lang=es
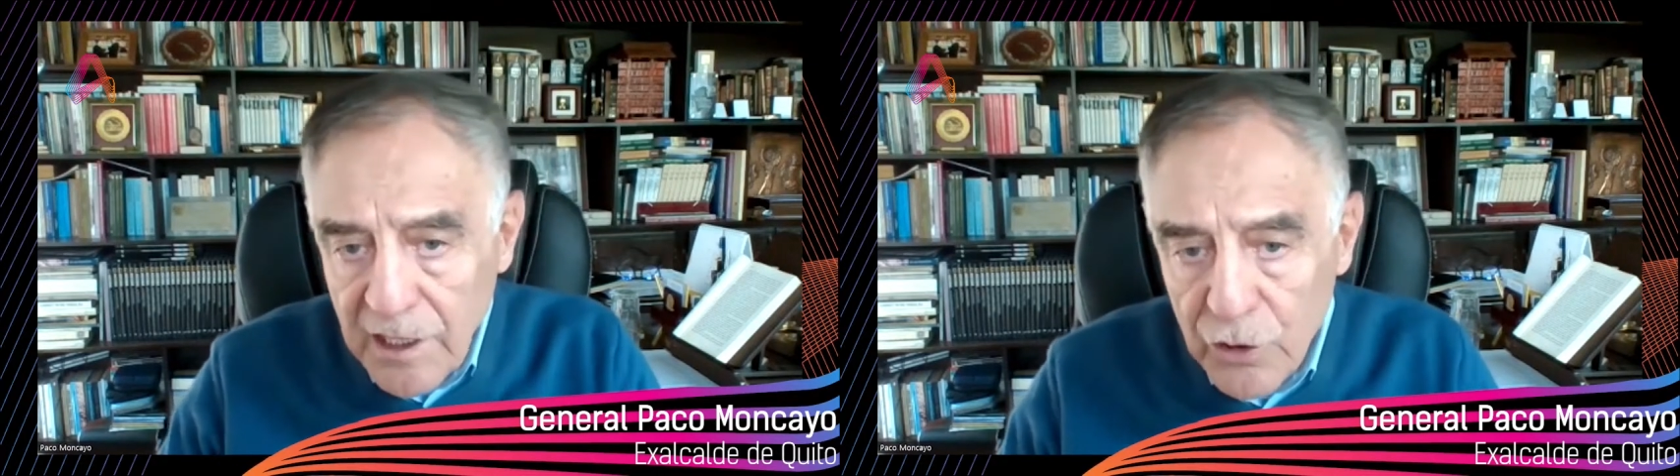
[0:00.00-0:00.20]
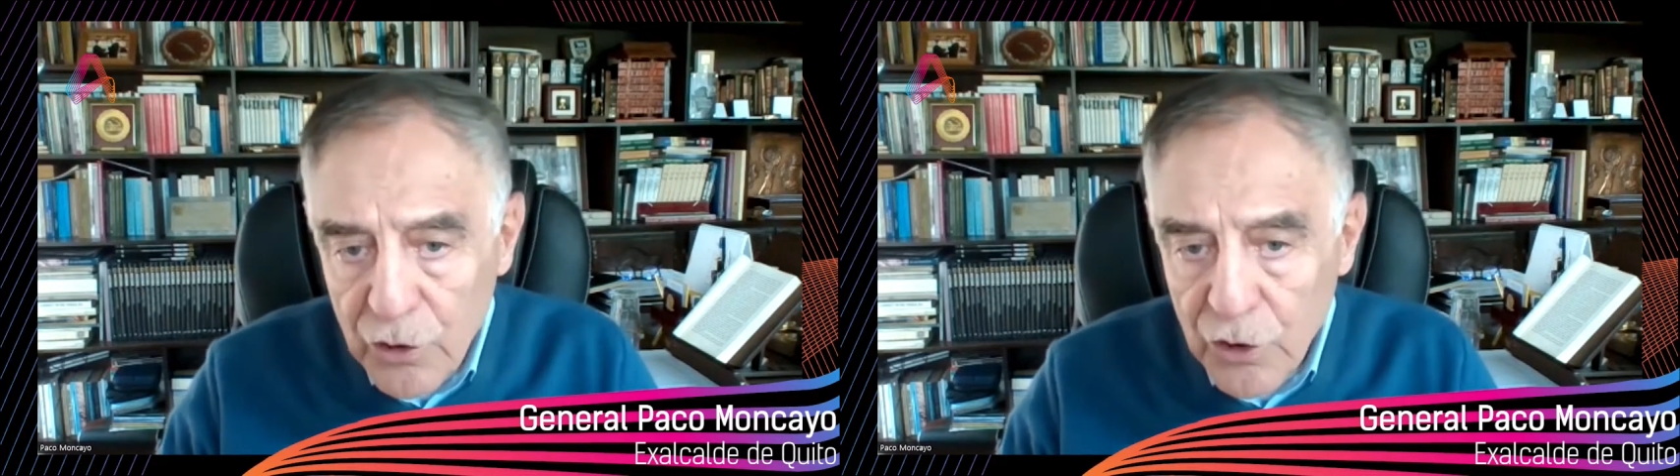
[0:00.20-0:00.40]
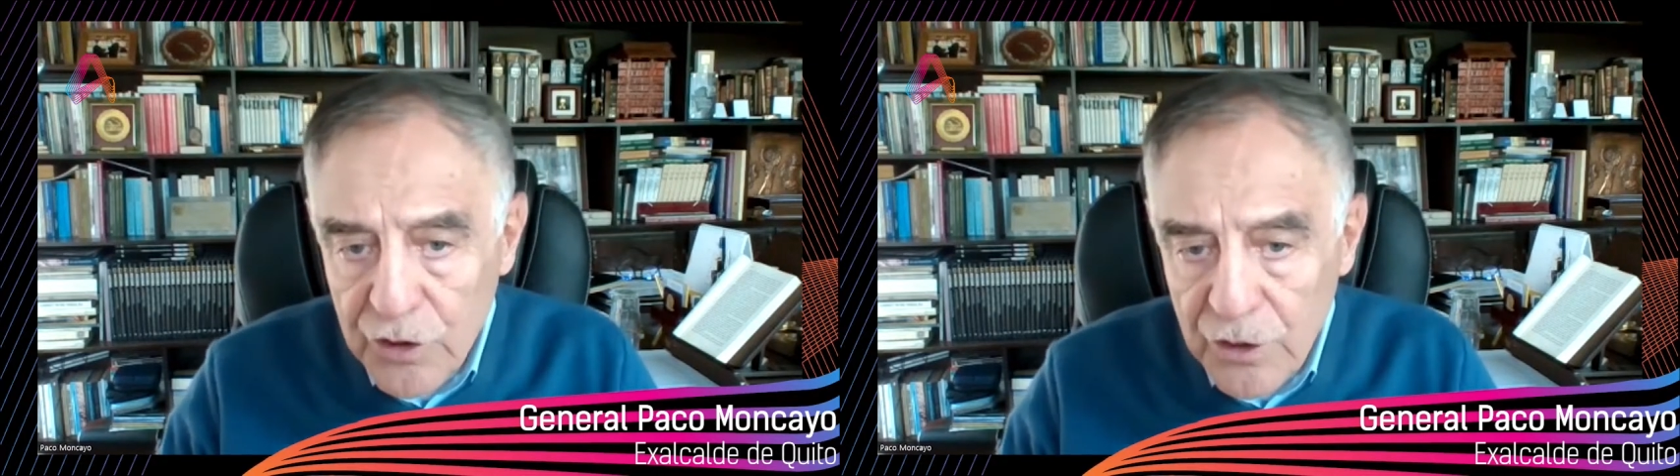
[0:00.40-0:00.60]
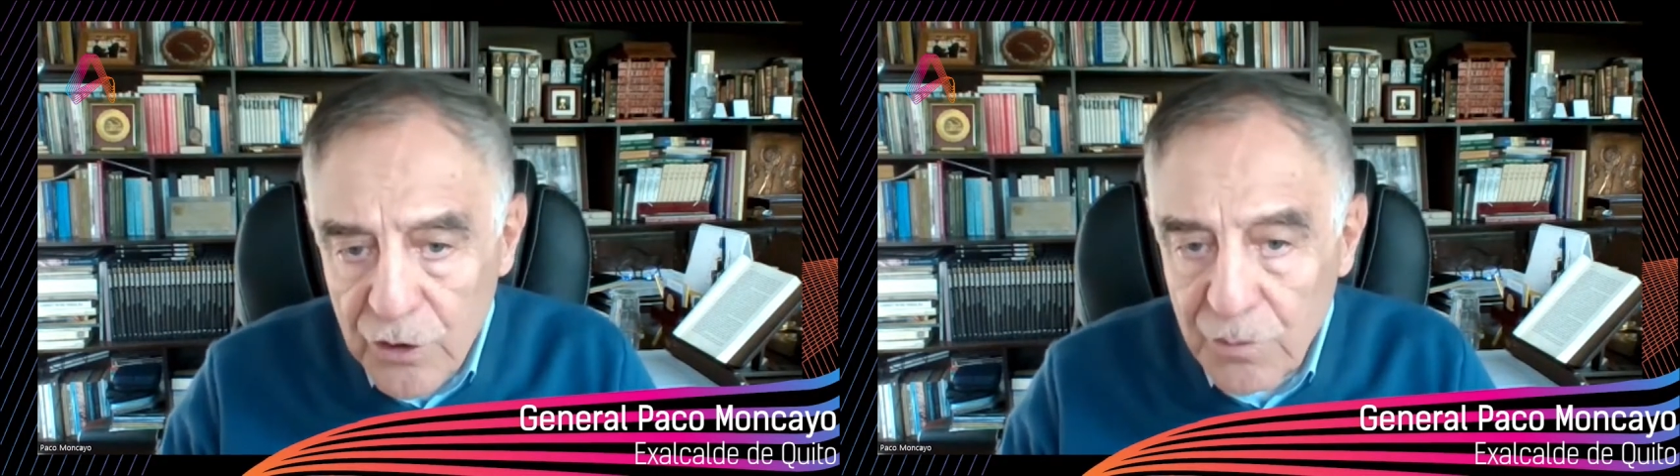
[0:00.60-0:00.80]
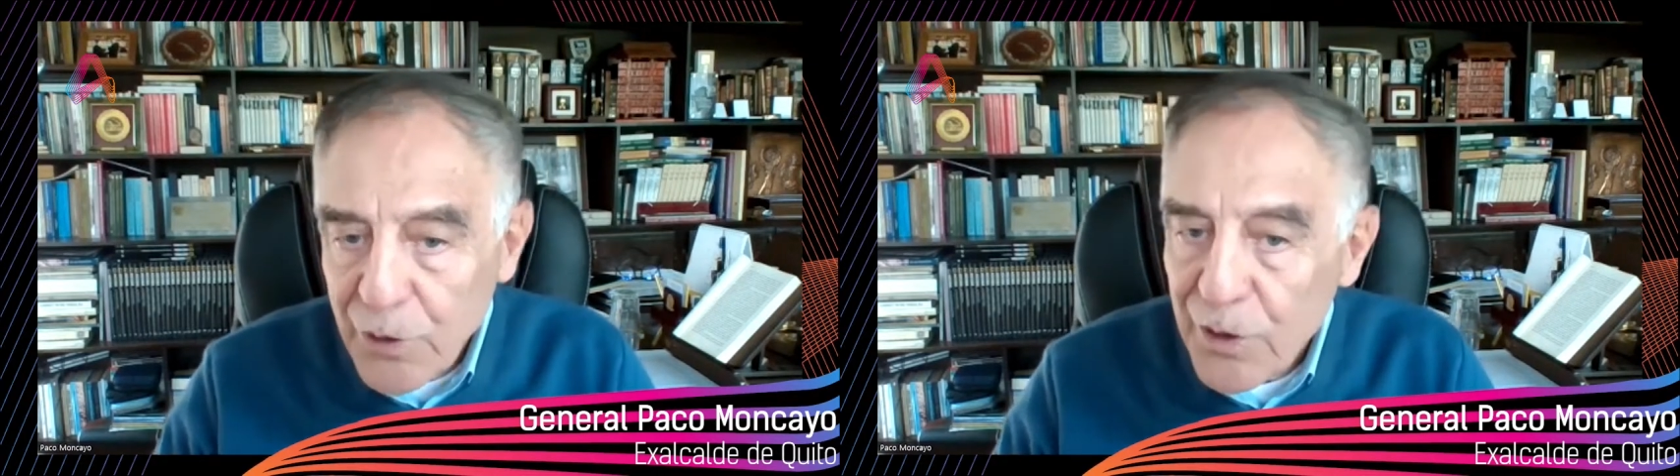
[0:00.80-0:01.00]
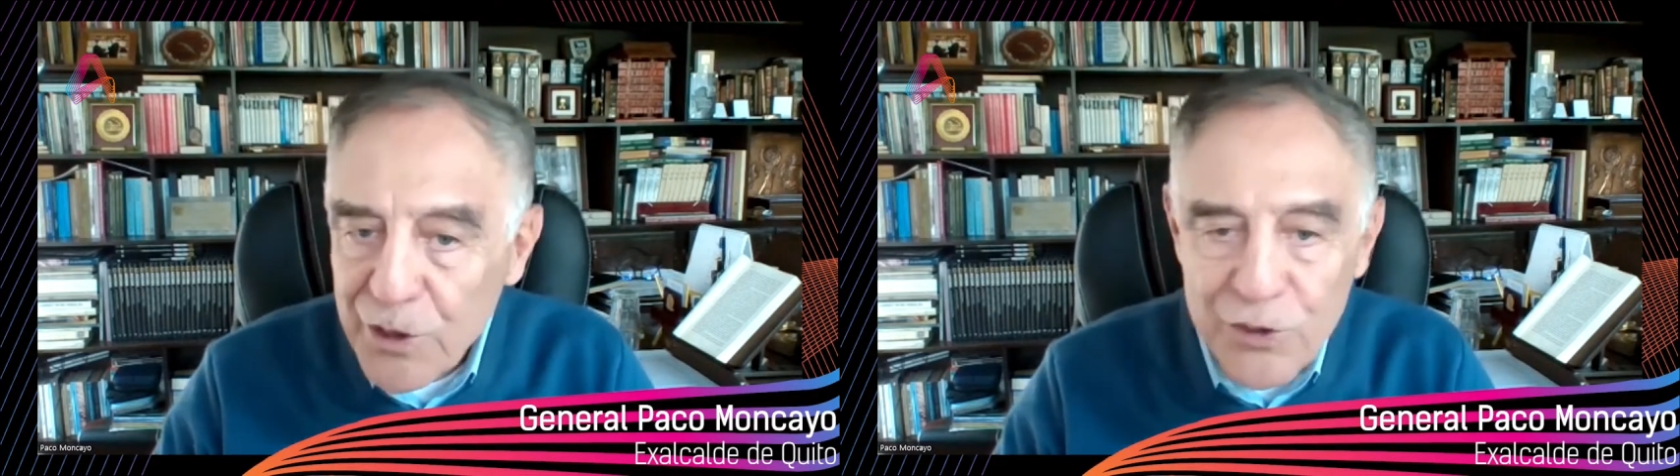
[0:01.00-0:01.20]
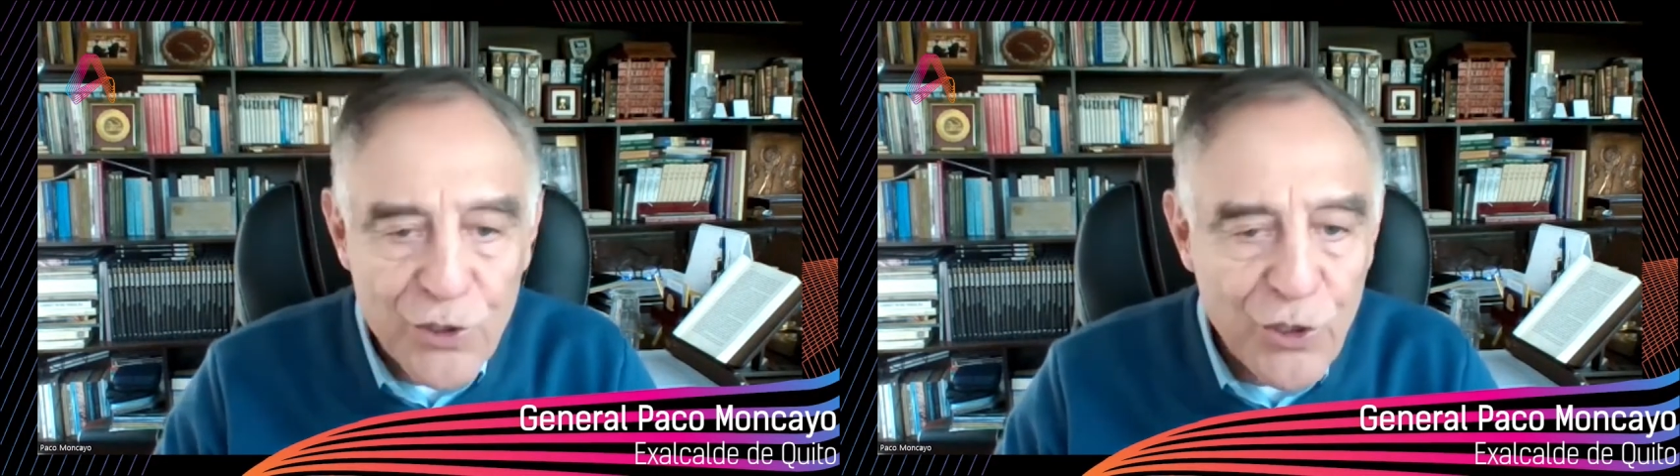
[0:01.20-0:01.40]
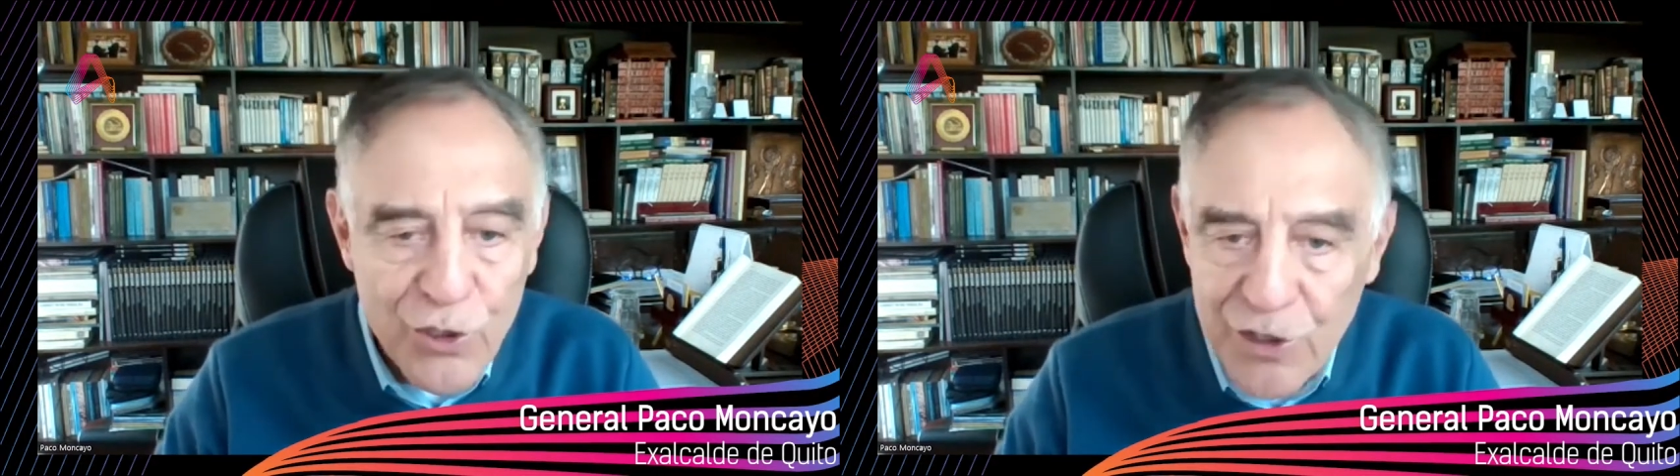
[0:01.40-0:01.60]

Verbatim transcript: sería lo lógico, pero ellos